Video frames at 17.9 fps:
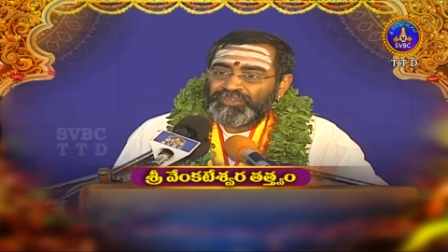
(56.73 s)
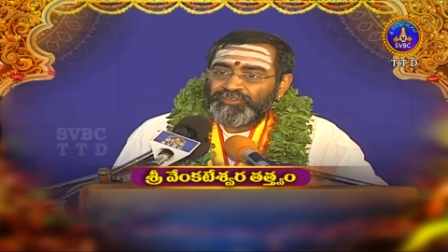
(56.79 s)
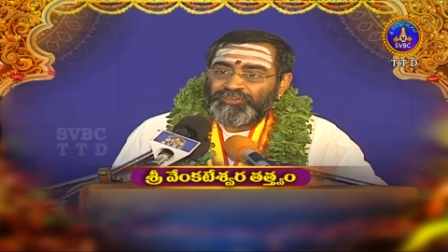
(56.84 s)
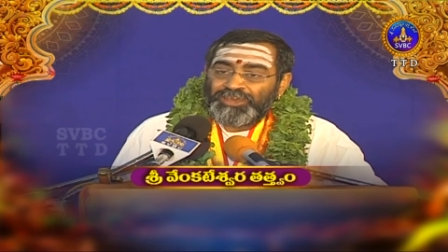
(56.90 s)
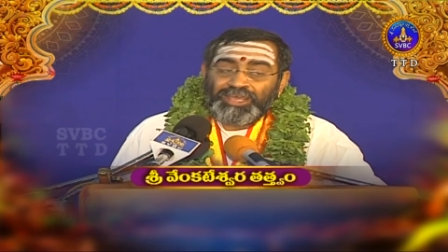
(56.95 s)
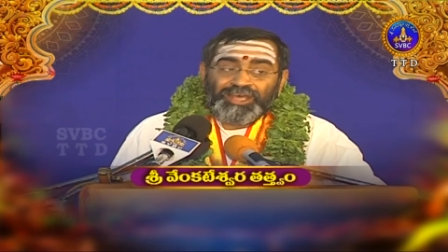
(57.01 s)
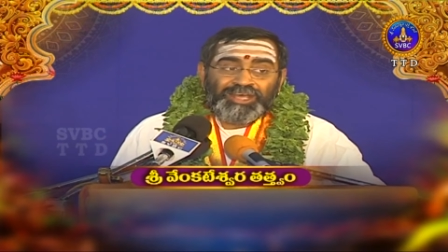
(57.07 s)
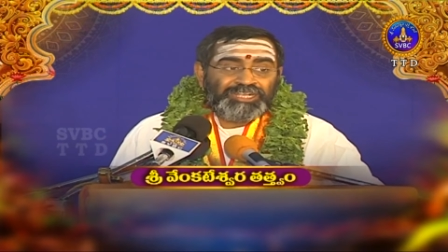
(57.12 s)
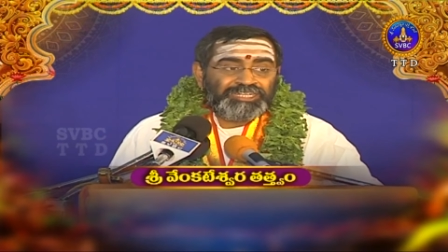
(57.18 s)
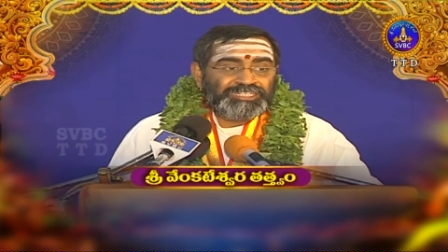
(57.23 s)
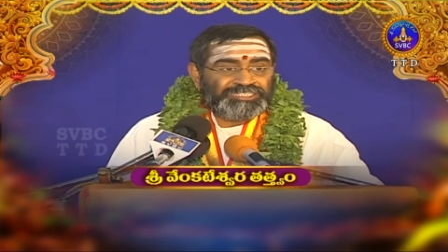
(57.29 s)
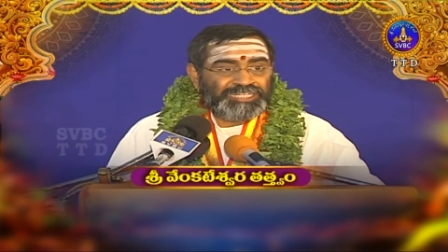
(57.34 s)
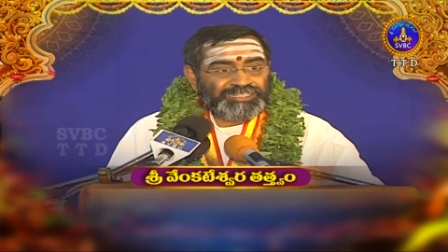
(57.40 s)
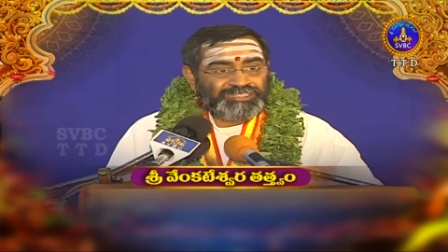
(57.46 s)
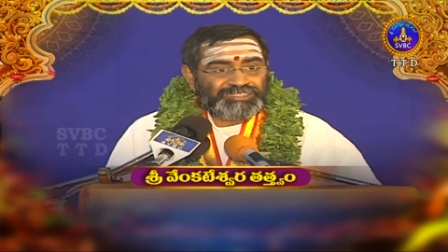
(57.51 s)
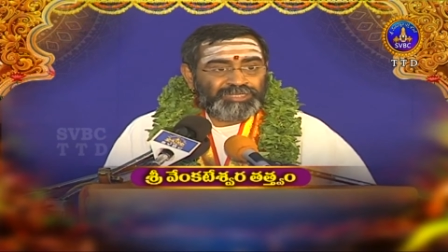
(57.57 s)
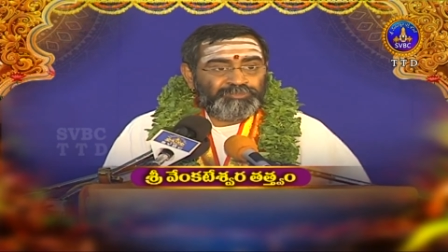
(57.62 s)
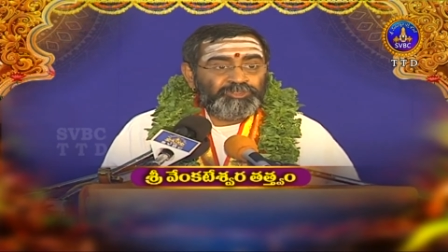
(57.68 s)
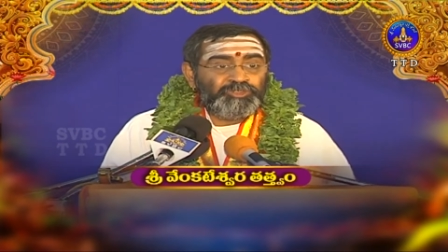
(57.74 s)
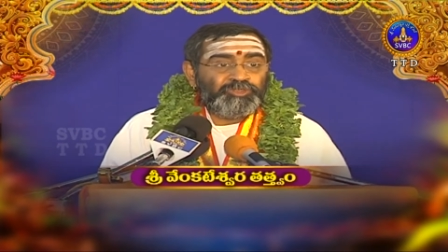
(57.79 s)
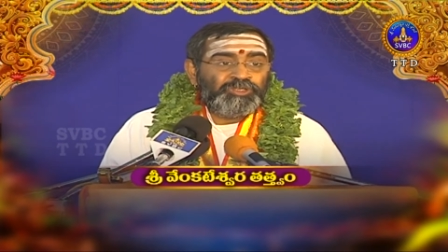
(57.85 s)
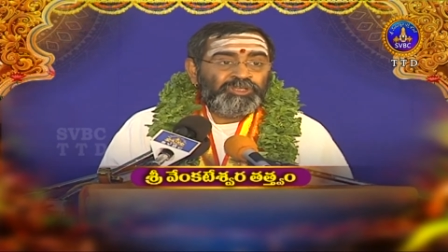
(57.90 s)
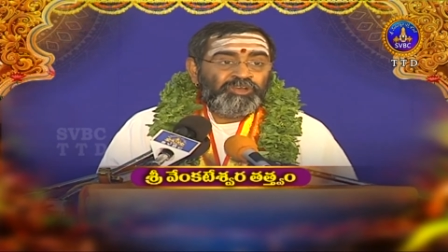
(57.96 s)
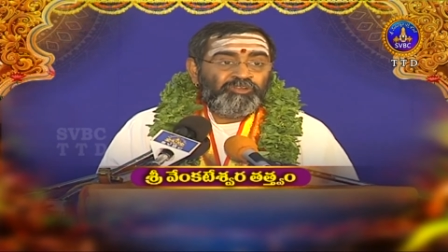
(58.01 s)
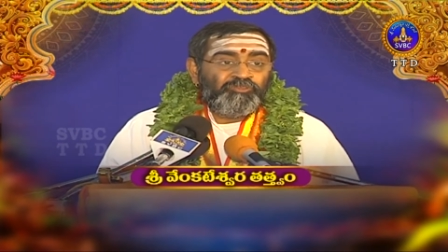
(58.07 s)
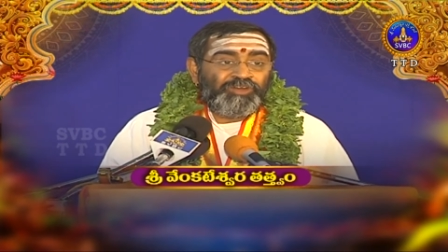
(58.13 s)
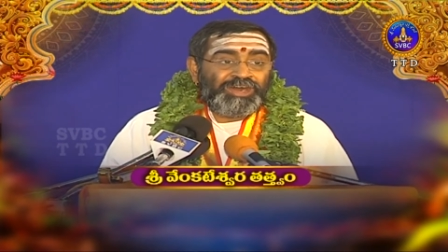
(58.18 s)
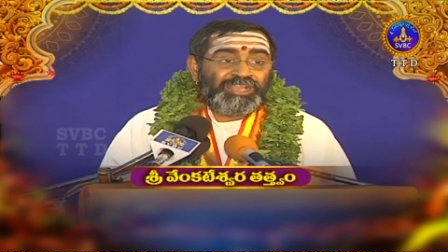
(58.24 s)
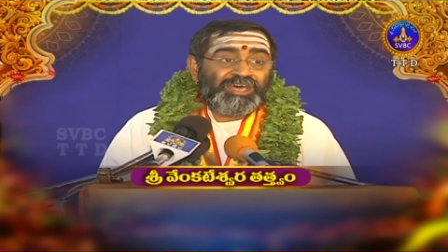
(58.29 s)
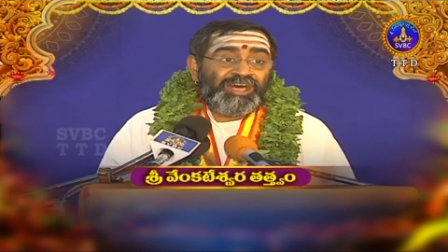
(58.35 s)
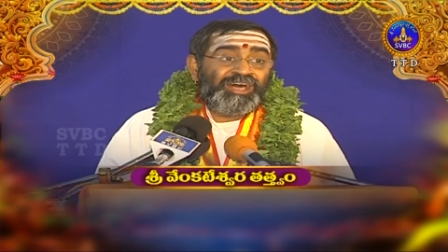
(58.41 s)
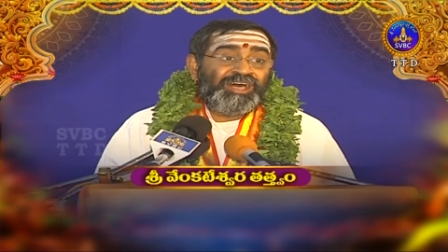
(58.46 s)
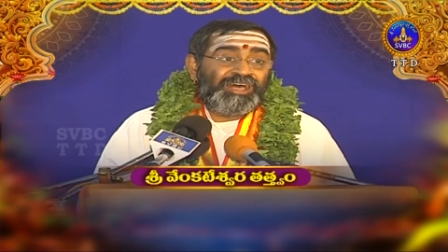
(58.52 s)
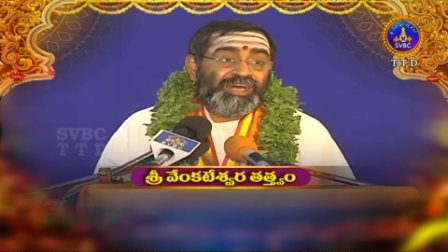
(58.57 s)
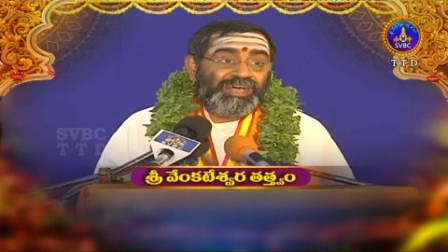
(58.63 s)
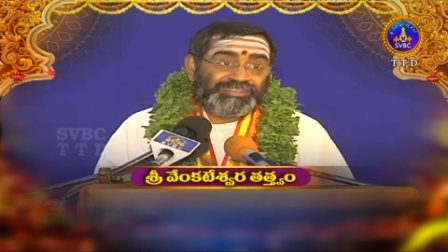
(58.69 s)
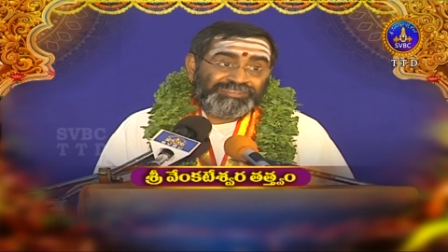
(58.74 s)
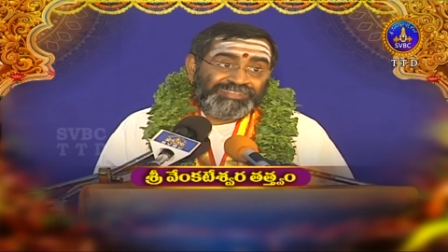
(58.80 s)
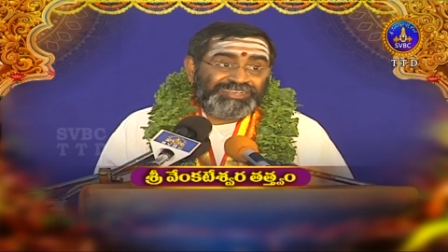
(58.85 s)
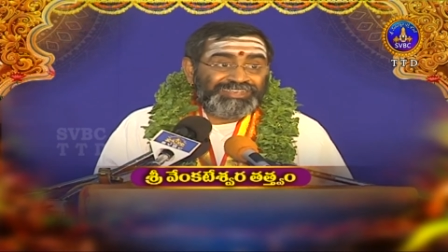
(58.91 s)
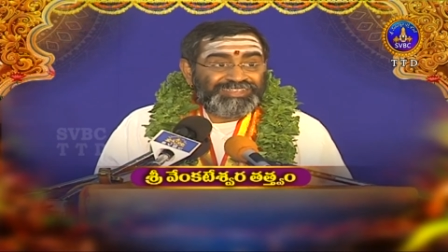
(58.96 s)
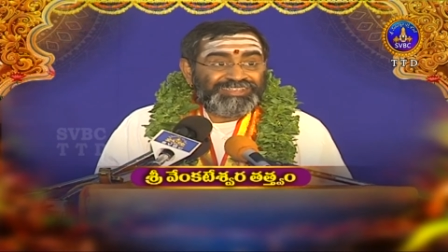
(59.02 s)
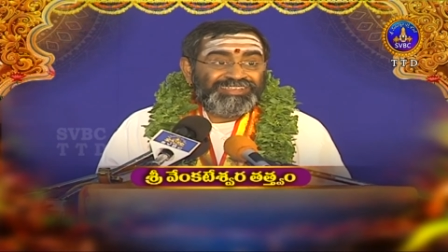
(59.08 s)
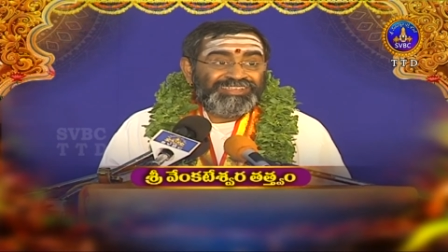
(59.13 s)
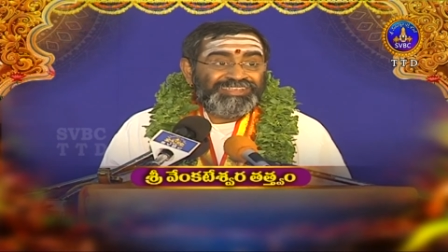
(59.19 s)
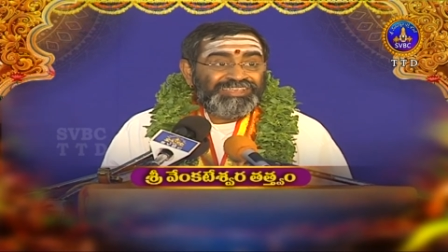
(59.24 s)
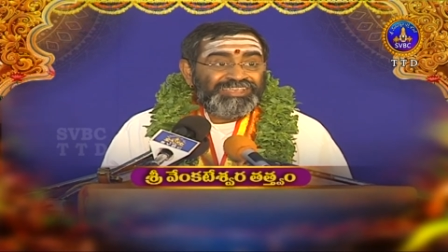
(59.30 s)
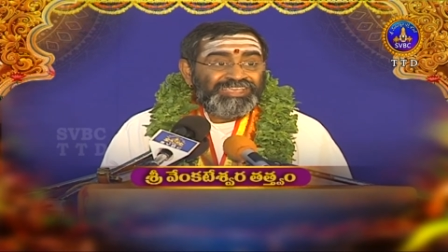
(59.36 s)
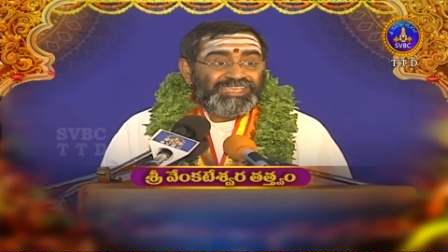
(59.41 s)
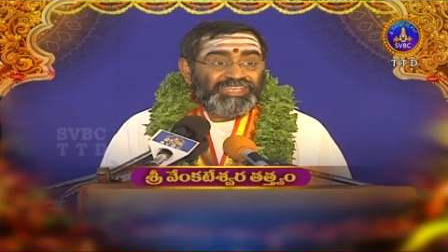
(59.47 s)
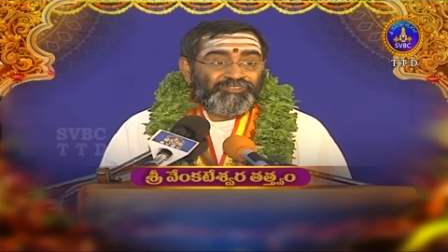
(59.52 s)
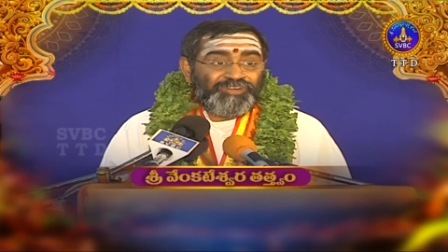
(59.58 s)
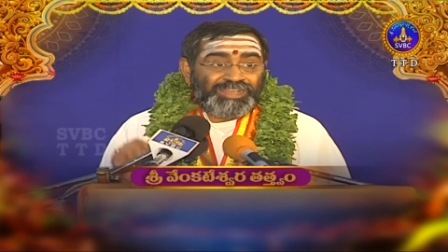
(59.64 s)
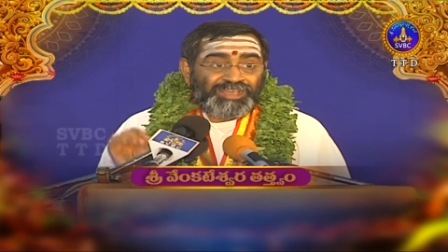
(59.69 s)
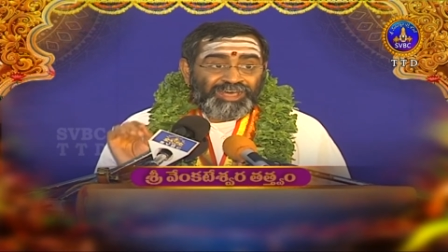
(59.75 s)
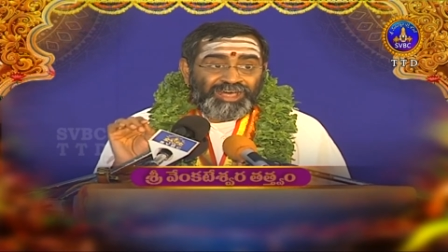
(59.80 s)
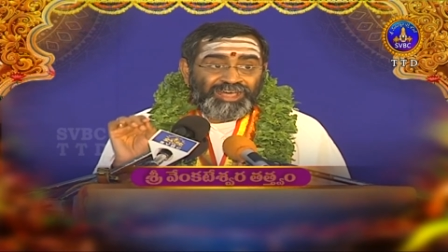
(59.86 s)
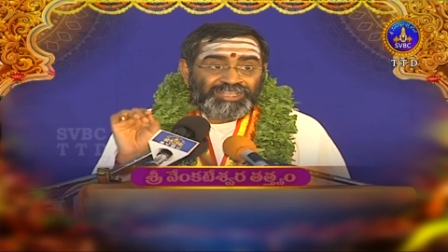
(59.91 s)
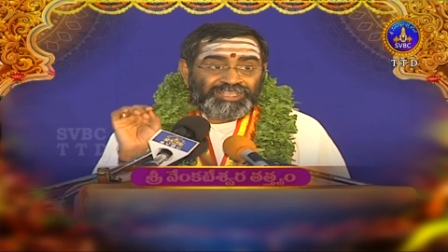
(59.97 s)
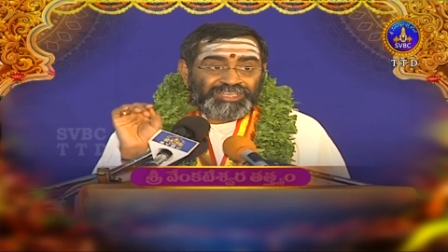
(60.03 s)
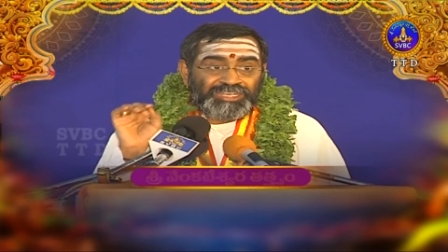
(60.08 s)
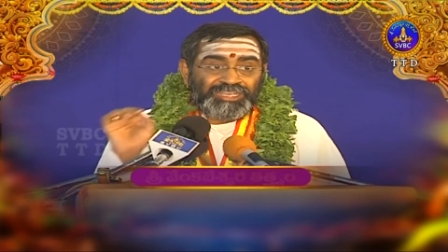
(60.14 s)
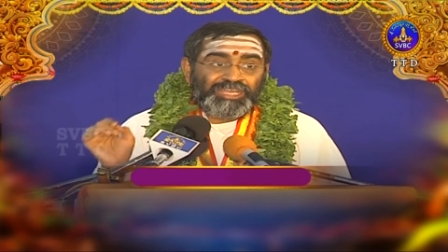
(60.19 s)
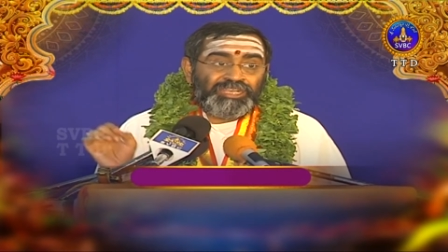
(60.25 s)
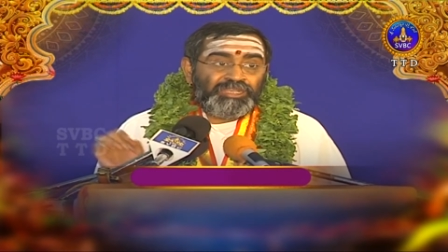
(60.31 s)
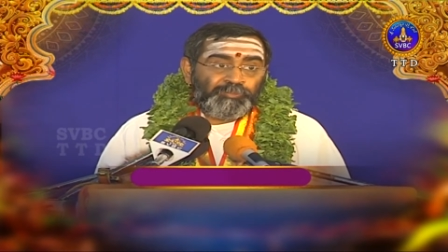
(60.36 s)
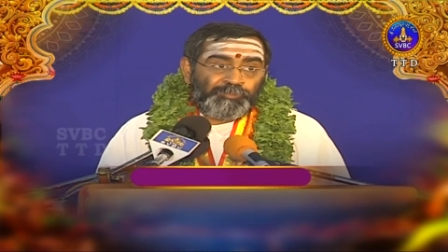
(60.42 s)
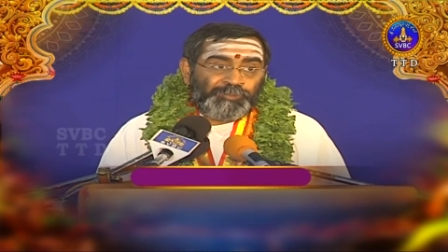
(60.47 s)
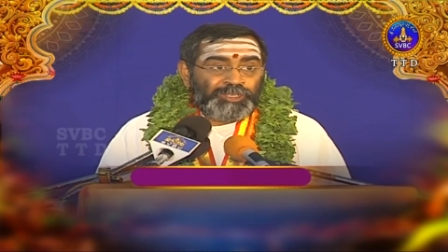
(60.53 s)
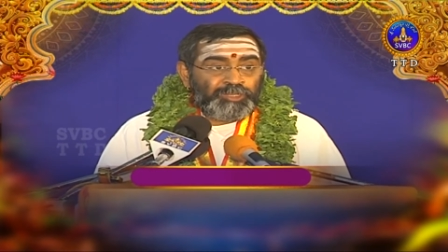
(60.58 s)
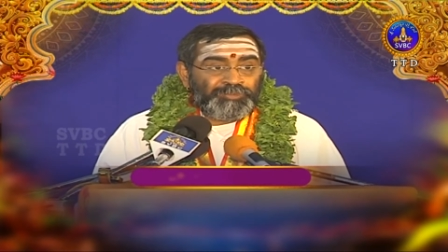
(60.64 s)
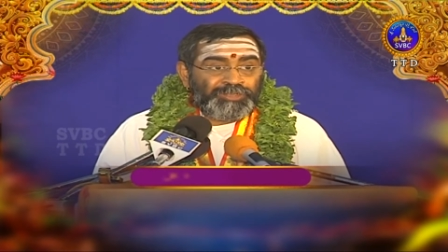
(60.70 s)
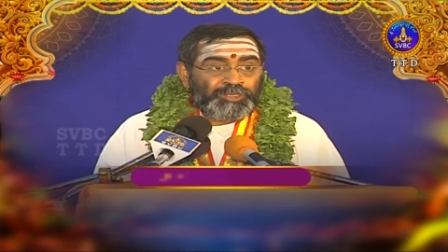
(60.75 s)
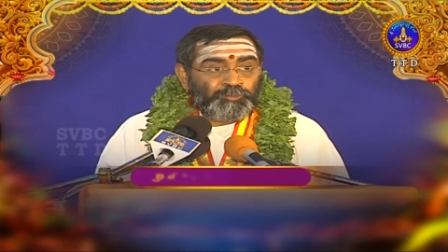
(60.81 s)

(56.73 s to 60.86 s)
వరాహ క్షేత్రము వరాహ అద్రి ఈ వరాహగిరి అనే పేరు మనకు